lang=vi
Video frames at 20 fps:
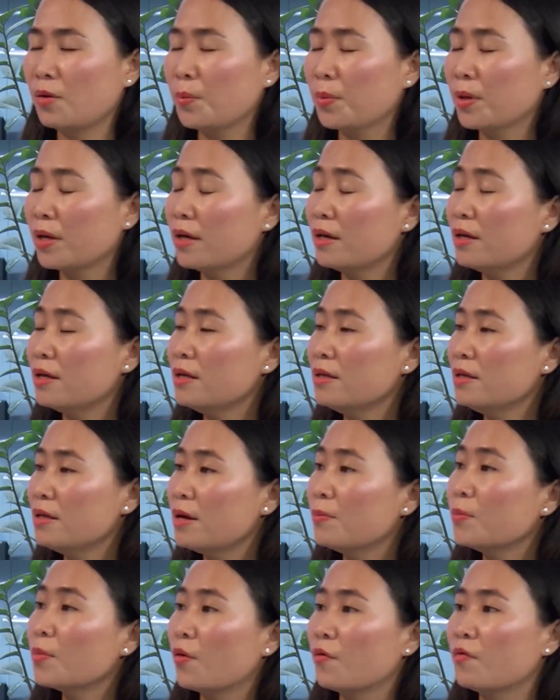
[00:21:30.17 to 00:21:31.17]
trong cái
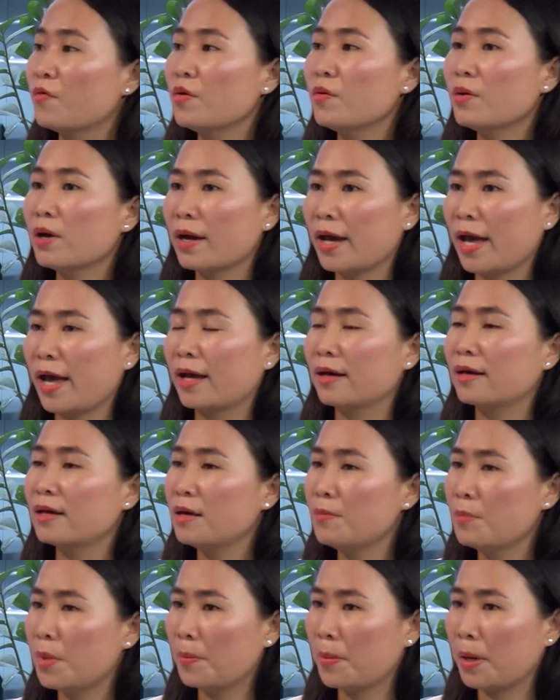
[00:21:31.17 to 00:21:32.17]
nhóm cổ phiếu ngân hàng
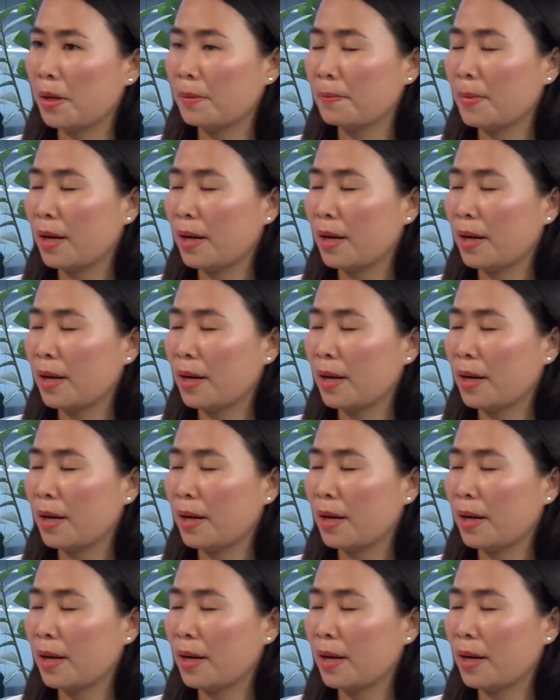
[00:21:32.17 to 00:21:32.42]
khi mà mặt